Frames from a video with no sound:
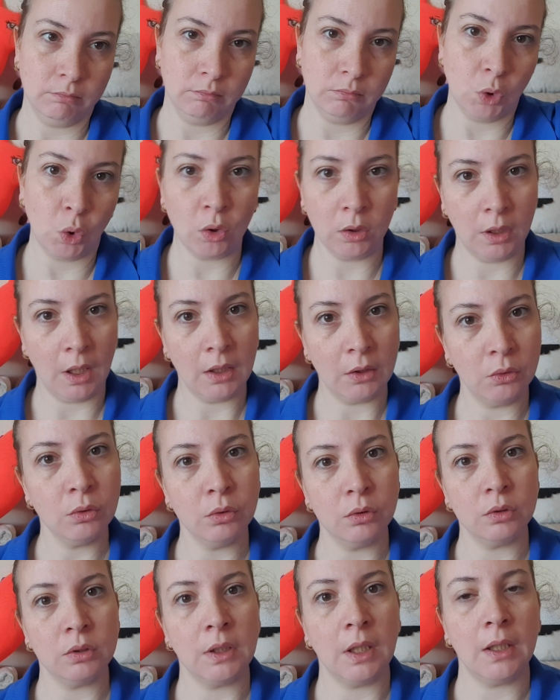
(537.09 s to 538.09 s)
O kadar da
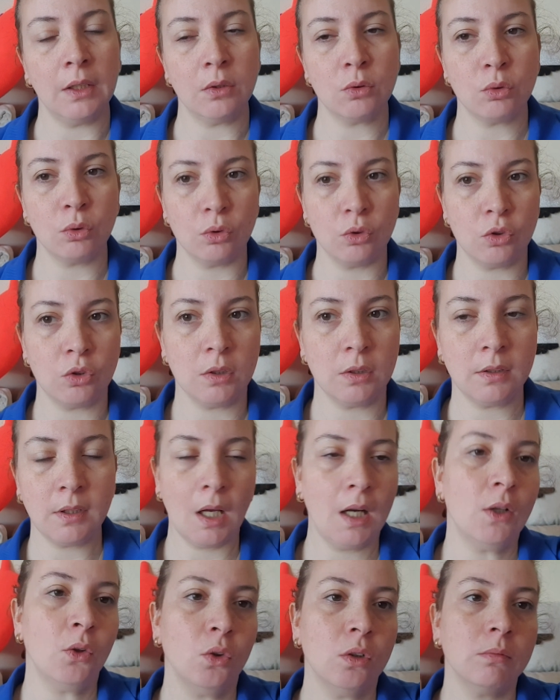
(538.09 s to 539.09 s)
olur yani. Sonuçta
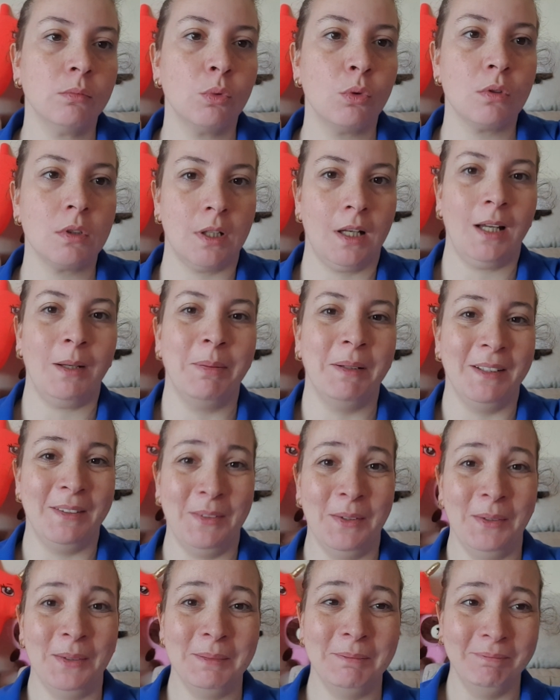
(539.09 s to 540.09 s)
terliyorum, tuz
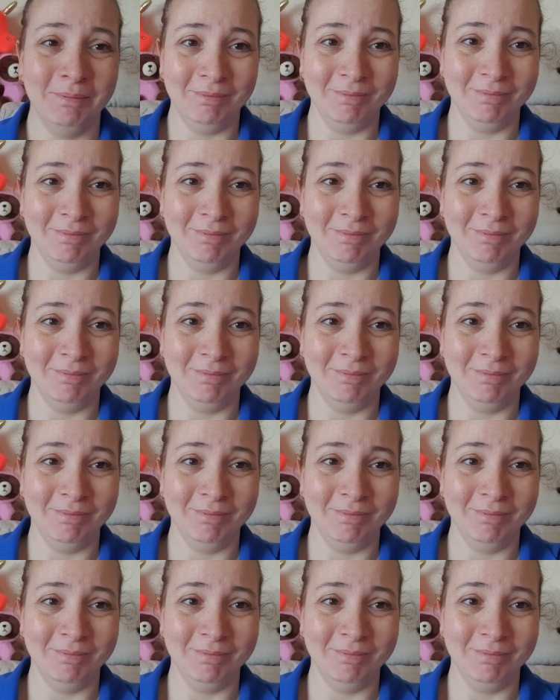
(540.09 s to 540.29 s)
kaybediyorum.